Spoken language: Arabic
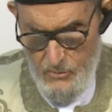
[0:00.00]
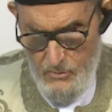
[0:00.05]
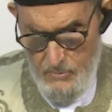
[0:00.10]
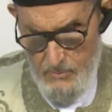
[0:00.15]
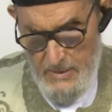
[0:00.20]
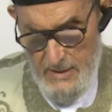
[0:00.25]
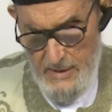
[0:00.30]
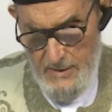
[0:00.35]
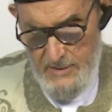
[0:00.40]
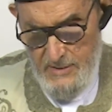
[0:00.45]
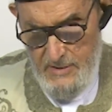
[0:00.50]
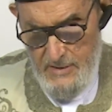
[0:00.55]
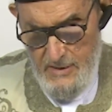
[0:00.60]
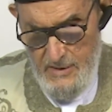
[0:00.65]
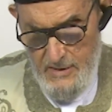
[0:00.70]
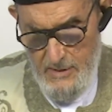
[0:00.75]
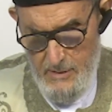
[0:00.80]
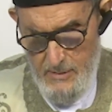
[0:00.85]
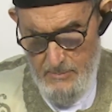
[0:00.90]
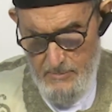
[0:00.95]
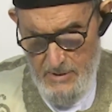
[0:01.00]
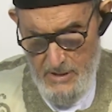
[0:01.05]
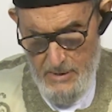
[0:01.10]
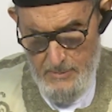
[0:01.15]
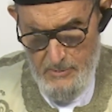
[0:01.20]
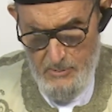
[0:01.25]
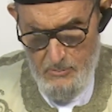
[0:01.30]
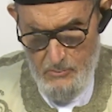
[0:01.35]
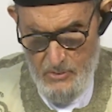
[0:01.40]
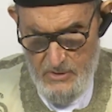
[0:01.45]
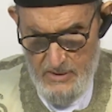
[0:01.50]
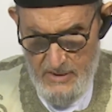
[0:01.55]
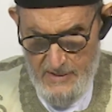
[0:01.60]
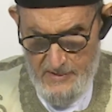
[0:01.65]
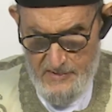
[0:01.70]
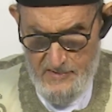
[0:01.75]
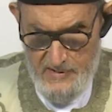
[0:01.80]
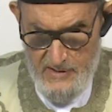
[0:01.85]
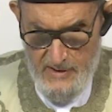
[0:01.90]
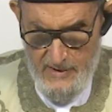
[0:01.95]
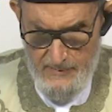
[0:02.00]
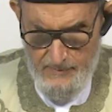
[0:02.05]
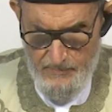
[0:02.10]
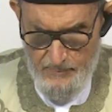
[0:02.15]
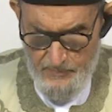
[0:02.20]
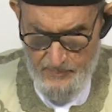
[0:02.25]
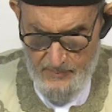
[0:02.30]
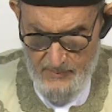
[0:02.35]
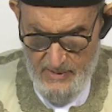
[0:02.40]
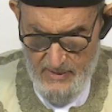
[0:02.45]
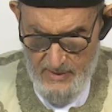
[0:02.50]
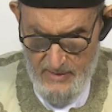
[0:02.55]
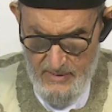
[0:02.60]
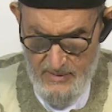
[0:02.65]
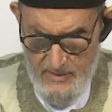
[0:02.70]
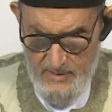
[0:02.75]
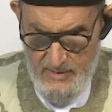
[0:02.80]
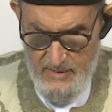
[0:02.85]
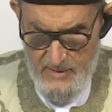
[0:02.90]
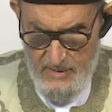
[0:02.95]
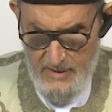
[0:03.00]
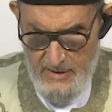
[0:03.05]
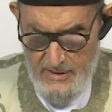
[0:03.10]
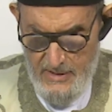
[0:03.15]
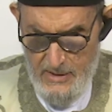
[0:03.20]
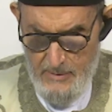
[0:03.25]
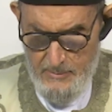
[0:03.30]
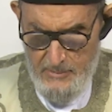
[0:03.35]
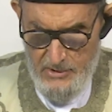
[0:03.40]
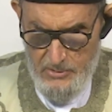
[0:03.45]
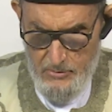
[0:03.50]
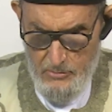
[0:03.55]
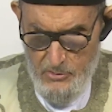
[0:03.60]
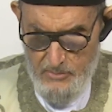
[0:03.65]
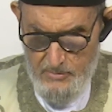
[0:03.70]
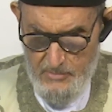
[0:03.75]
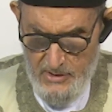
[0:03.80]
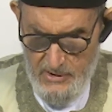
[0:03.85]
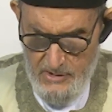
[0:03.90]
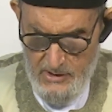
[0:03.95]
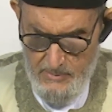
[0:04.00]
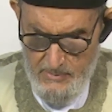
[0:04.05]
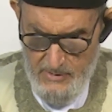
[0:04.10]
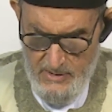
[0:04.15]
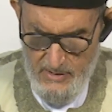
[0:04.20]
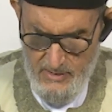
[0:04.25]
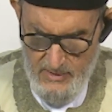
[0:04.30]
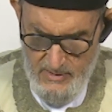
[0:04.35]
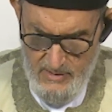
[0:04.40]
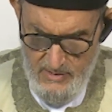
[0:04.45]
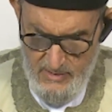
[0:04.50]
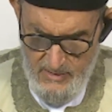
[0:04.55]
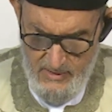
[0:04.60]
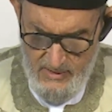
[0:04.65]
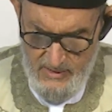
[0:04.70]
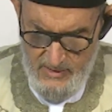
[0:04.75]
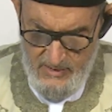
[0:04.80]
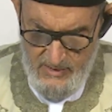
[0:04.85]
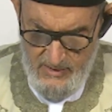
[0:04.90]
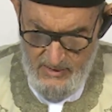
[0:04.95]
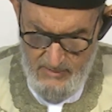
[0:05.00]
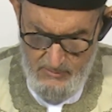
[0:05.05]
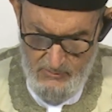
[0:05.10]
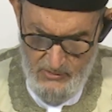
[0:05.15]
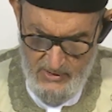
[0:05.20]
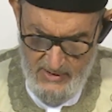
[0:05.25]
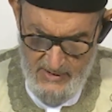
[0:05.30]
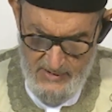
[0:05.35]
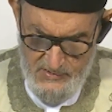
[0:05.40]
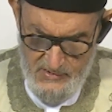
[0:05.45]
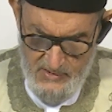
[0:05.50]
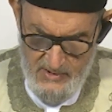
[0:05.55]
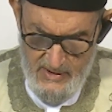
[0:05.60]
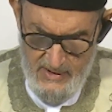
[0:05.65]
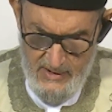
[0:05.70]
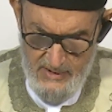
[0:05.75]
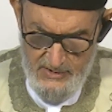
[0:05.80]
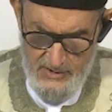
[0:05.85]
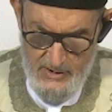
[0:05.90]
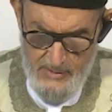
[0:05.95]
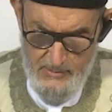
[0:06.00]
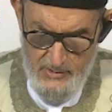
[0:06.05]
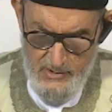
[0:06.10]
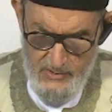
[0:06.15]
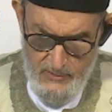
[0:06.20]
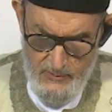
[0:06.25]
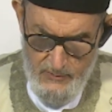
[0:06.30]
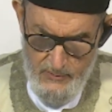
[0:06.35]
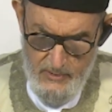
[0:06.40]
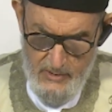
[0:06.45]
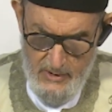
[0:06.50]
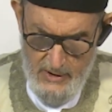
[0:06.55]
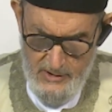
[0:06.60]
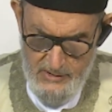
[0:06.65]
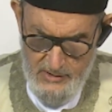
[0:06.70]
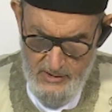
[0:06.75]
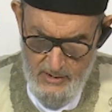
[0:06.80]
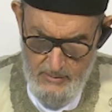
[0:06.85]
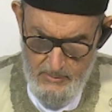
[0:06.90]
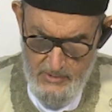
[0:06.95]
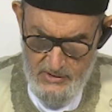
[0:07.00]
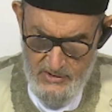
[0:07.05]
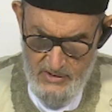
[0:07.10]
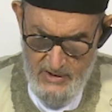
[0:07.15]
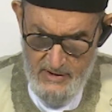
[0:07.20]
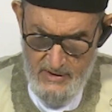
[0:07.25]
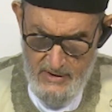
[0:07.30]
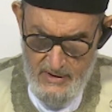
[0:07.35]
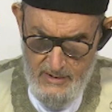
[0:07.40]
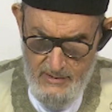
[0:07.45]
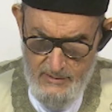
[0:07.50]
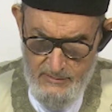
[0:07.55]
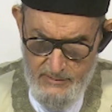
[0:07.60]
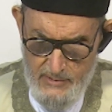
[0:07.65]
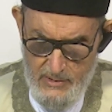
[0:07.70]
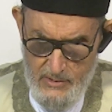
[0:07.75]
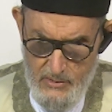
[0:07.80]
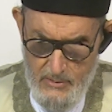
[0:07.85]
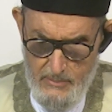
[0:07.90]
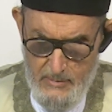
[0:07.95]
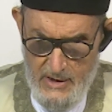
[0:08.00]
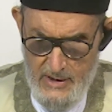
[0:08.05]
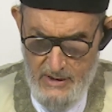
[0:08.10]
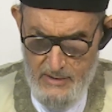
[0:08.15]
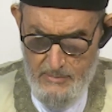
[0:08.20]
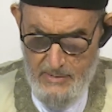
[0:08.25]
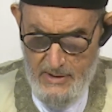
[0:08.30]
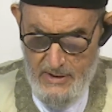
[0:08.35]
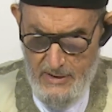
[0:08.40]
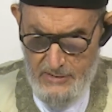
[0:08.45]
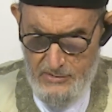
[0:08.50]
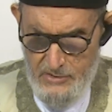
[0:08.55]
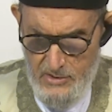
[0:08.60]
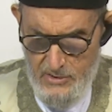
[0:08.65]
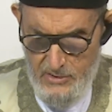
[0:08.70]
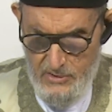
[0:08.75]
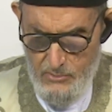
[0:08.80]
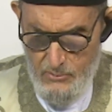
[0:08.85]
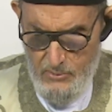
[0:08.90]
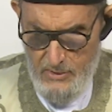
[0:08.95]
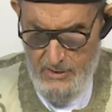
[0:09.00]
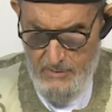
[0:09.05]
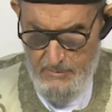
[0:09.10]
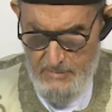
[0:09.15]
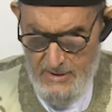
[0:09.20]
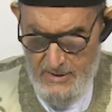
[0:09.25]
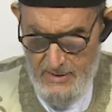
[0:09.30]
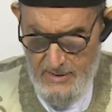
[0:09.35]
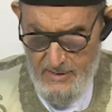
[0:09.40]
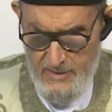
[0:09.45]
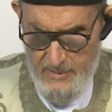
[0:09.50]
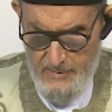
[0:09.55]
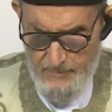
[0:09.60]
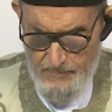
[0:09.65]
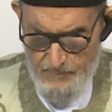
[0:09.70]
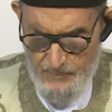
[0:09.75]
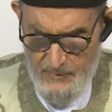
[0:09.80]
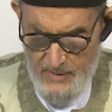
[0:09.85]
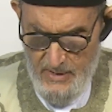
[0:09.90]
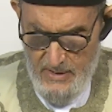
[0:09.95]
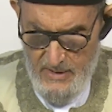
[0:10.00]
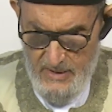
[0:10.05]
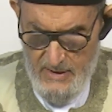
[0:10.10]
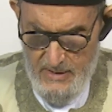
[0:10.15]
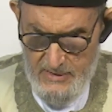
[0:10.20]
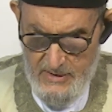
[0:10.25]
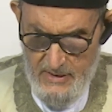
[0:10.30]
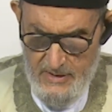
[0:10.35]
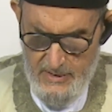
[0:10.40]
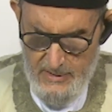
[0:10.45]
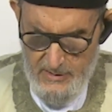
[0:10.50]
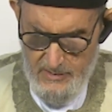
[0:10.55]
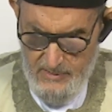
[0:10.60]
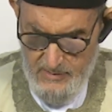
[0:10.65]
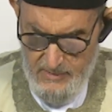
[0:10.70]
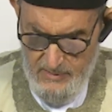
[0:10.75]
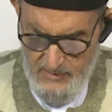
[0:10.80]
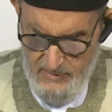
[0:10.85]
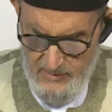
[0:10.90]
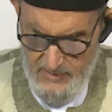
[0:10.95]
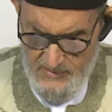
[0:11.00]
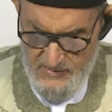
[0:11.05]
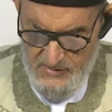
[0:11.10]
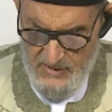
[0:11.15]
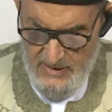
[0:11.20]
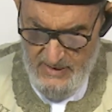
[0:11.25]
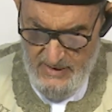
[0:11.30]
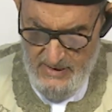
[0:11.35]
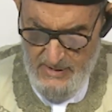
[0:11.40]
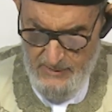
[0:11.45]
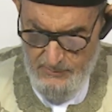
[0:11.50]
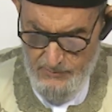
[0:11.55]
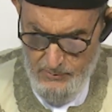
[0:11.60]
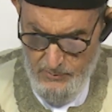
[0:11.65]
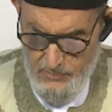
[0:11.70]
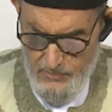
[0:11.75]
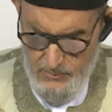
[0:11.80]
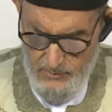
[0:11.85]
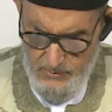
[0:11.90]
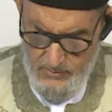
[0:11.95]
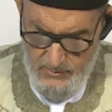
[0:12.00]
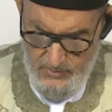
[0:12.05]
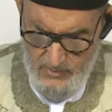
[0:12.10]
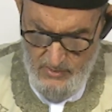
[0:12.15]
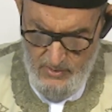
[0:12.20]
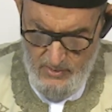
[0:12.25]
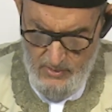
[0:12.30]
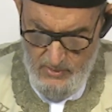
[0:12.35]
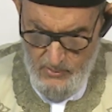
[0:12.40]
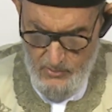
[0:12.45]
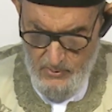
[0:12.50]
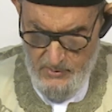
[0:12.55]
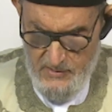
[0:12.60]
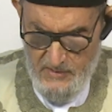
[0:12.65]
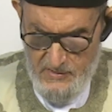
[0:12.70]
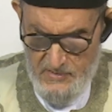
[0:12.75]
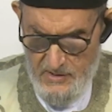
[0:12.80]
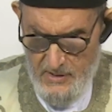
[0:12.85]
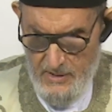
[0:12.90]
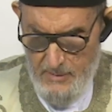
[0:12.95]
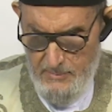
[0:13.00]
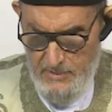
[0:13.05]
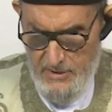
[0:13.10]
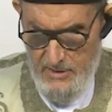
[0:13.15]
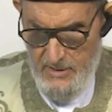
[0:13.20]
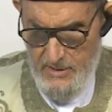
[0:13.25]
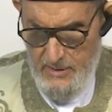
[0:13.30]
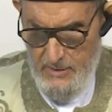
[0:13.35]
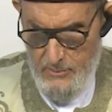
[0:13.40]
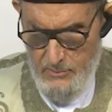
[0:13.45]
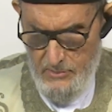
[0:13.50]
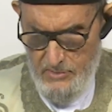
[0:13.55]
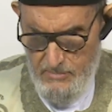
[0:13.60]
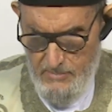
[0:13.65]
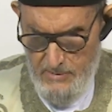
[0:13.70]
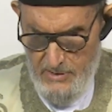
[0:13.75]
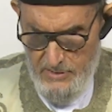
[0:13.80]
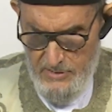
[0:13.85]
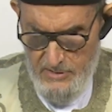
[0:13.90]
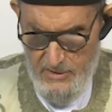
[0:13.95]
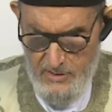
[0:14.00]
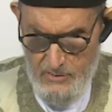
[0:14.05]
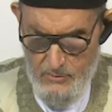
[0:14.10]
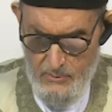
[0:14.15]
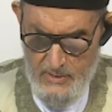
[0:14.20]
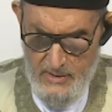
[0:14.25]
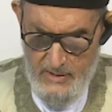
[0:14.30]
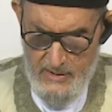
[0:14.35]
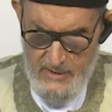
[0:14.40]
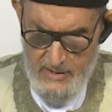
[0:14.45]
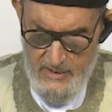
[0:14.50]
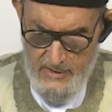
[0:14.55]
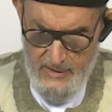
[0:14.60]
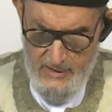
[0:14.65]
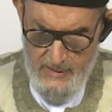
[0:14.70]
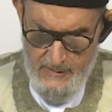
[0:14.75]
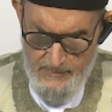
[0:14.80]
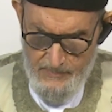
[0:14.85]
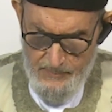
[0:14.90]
بعد التالي بيعمل مقاصة لأن مضمون من قبل المراسل هذا ضمن هذه البطاقة فهو بعد ما يعطيك هو المال أعطاك تسعة آلاف وتسعمية وثمانين ولا كذا